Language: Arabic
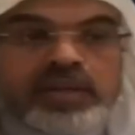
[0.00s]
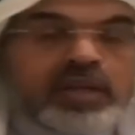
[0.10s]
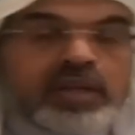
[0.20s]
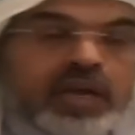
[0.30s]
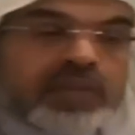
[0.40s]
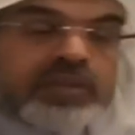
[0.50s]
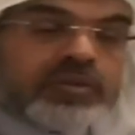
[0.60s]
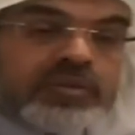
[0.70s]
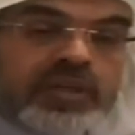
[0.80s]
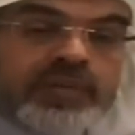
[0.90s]
هذه
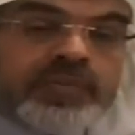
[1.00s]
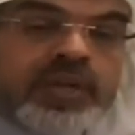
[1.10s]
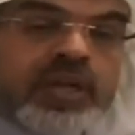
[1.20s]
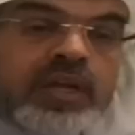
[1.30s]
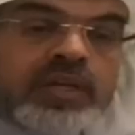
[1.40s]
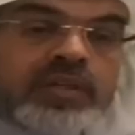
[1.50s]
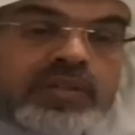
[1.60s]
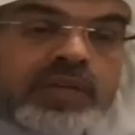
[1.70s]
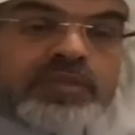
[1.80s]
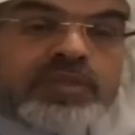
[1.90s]
نقطة
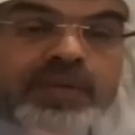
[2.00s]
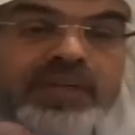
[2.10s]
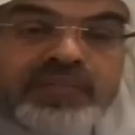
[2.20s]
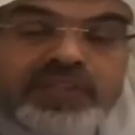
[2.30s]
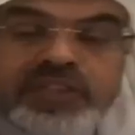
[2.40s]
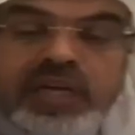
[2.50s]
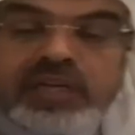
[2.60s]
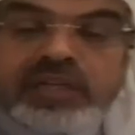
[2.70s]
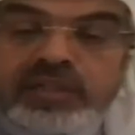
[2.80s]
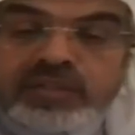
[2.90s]
طيب تتبرع في
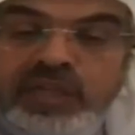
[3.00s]
الشارع